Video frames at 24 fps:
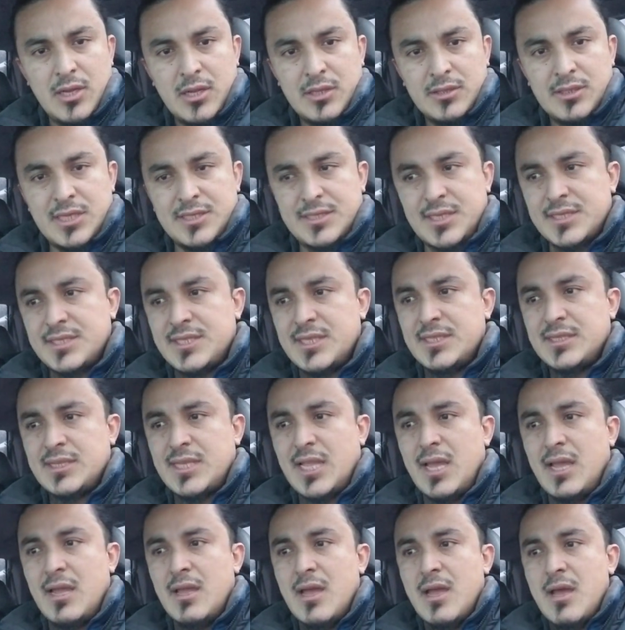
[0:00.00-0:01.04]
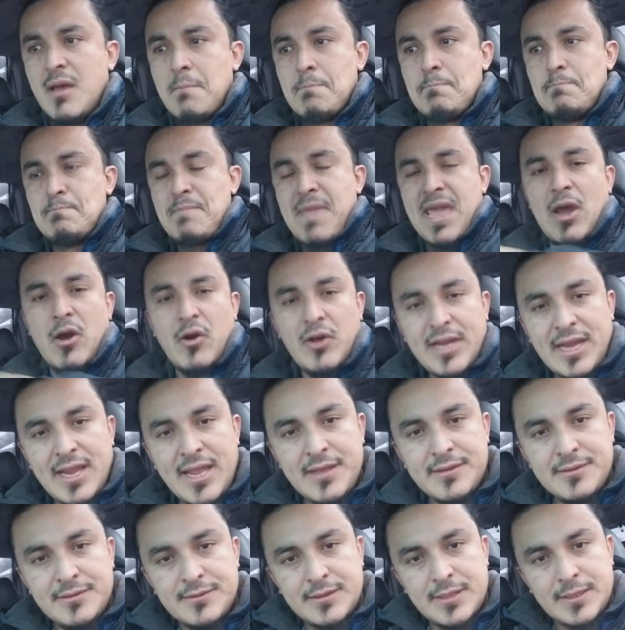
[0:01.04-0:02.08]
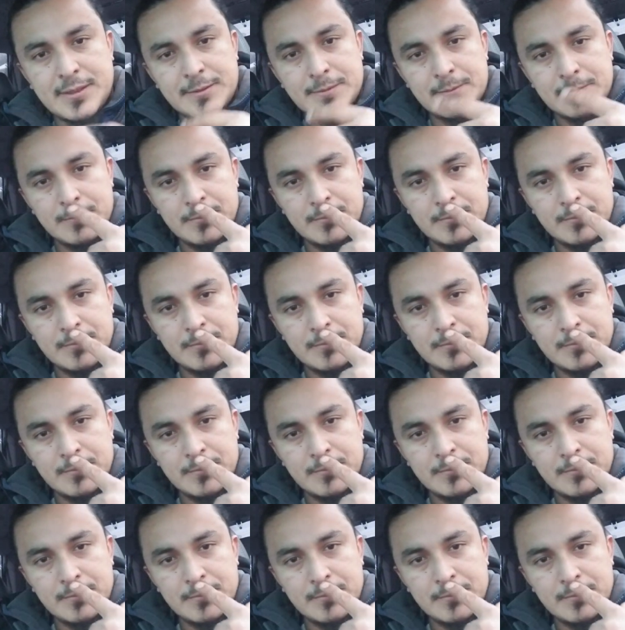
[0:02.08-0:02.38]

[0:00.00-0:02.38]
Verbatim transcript: necesita mejores gentes.